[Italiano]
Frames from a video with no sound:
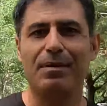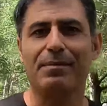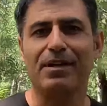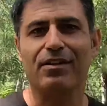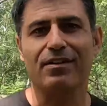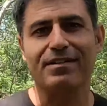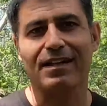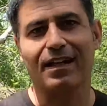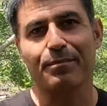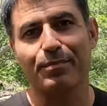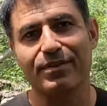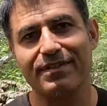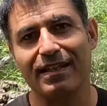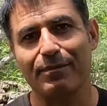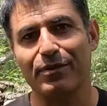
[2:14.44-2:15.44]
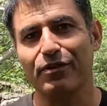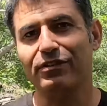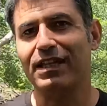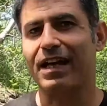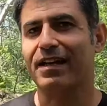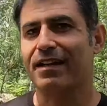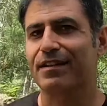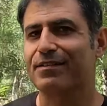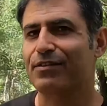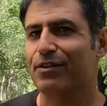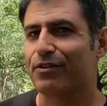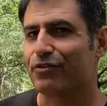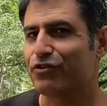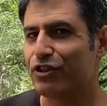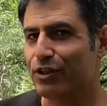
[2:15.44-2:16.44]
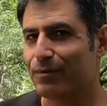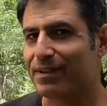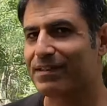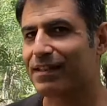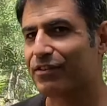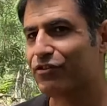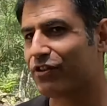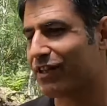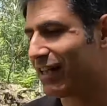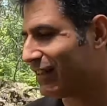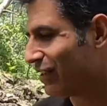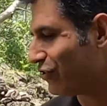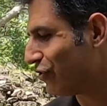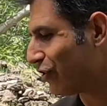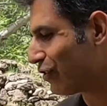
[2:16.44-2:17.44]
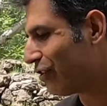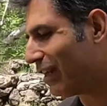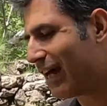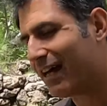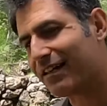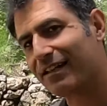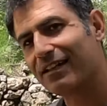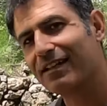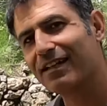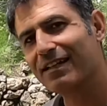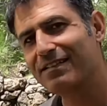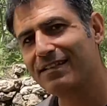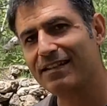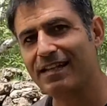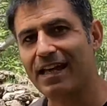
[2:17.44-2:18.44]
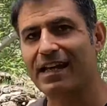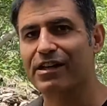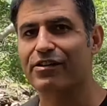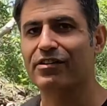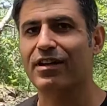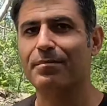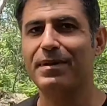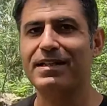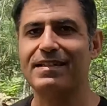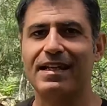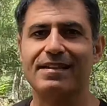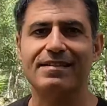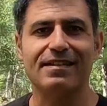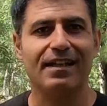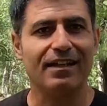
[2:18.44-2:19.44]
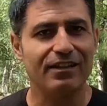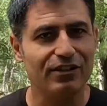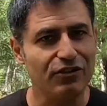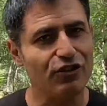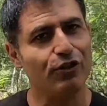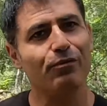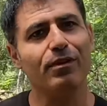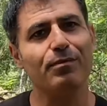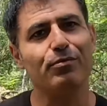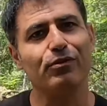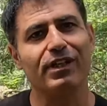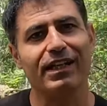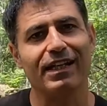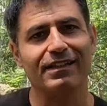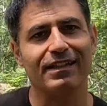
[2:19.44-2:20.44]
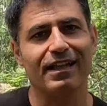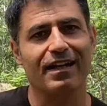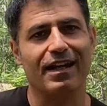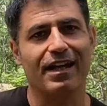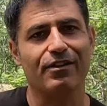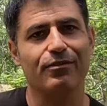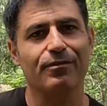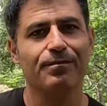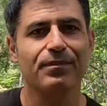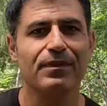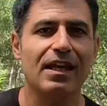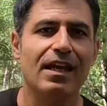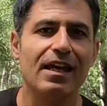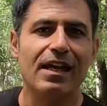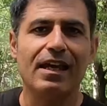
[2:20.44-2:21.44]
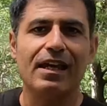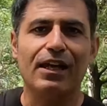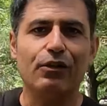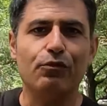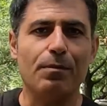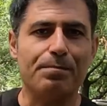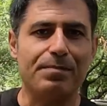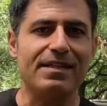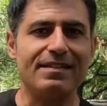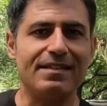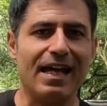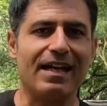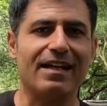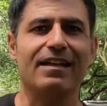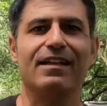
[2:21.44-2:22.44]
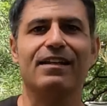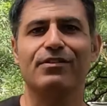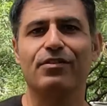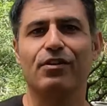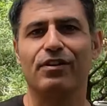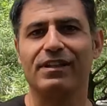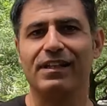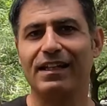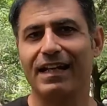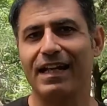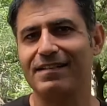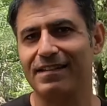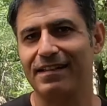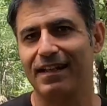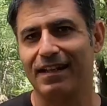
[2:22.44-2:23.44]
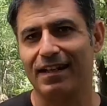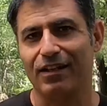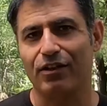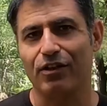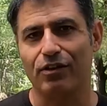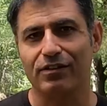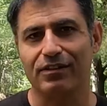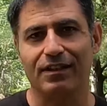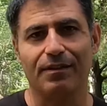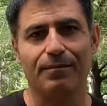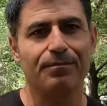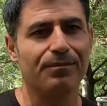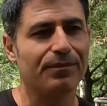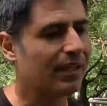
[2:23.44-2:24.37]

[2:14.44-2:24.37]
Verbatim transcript: La prima cosa che possiamo notare sono 5 staccionate circolari che segnalano la presenza di 5 buchi nel terreno. I due più esterni sono gli ingressi della grotta.